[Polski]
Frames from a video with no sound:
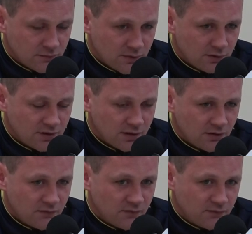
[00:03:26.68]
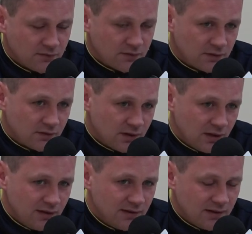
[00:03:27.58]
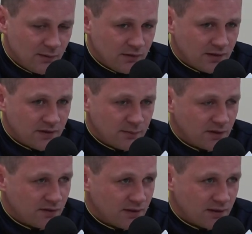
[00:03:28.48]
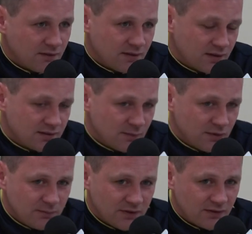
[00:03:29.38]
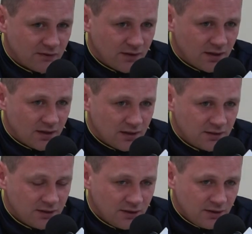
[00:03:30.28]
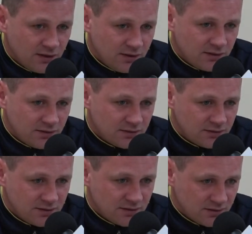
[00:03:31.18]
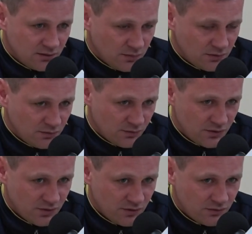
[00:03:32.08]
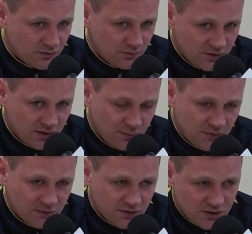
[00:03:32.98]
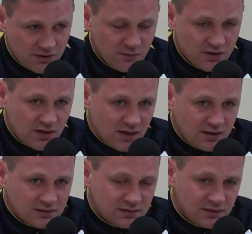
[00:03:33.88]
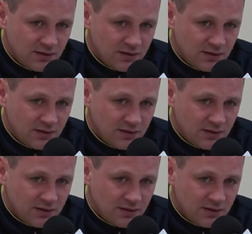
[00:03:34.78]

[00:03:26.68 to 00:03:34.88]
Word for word: to znaczy w tej lidze nie ma łatwych meczów, tak więc tak samo i Mazowia y, jest dobrą drużyną, to będzie na pewno ciężki mecz dla nas